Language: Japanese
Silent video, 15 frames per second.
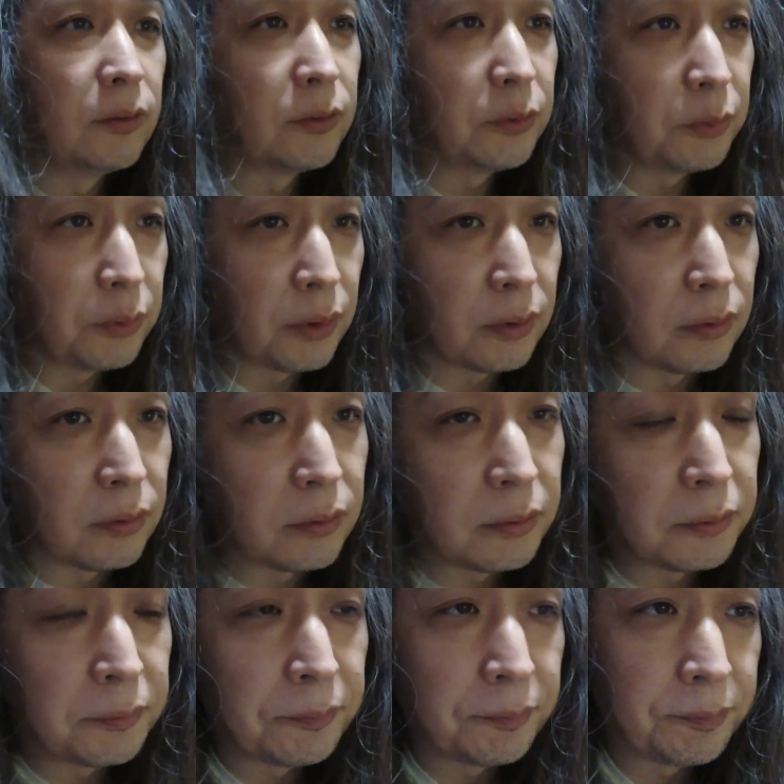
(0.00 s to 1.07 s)
すそうなんで
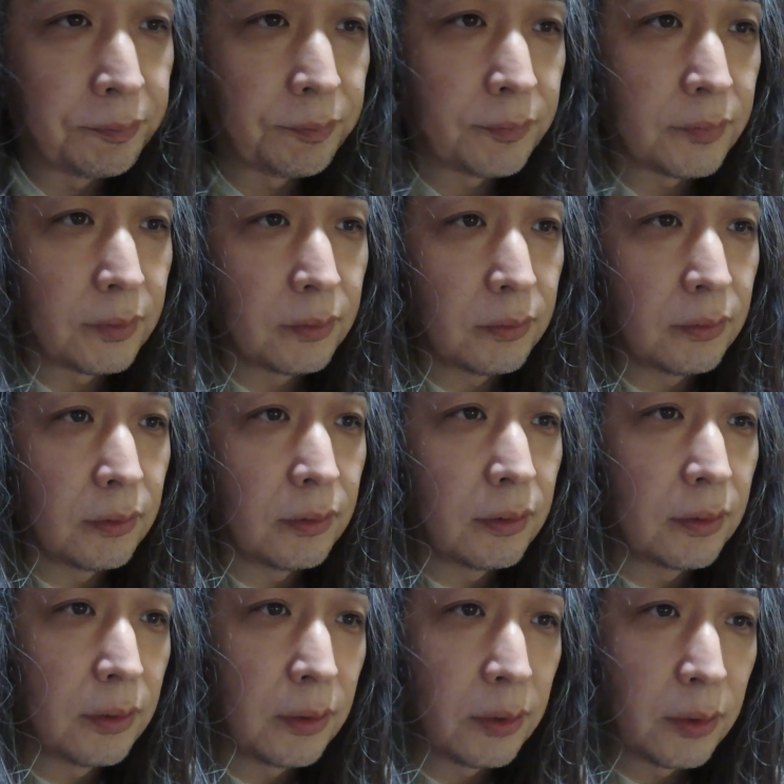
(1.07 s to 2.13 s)
すね
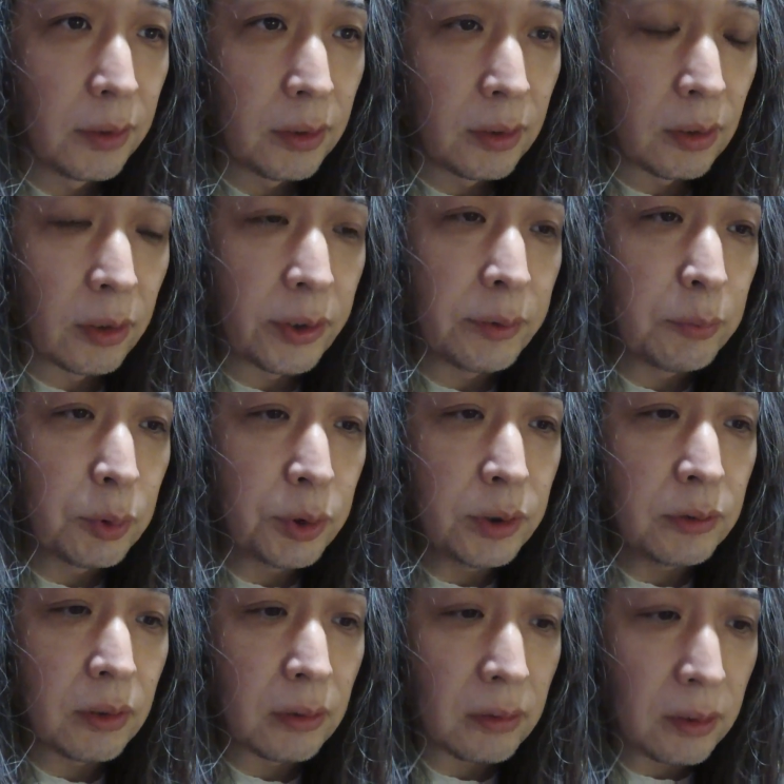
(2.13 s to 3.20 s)
金持
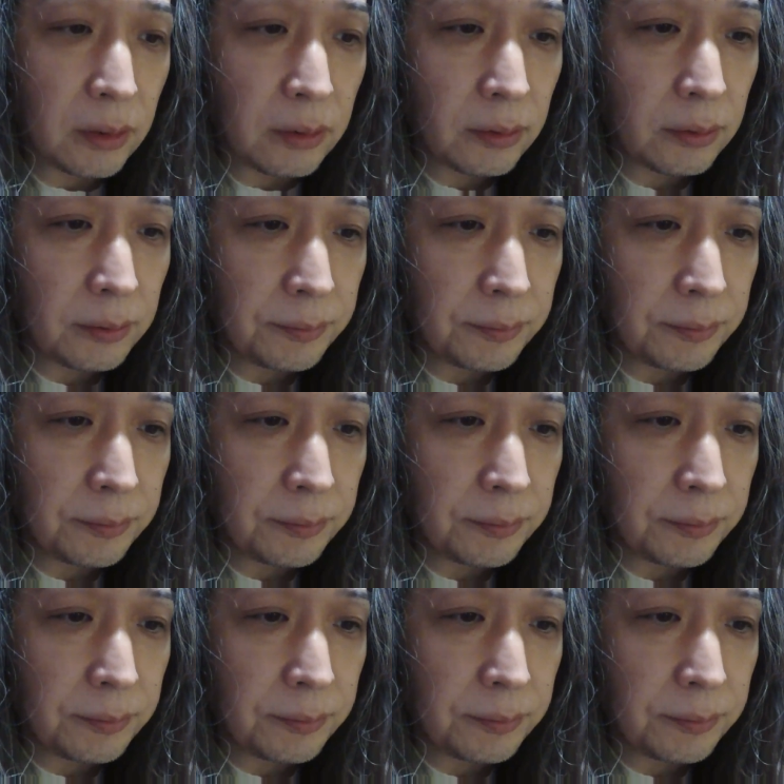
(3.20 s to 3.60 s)
ちはね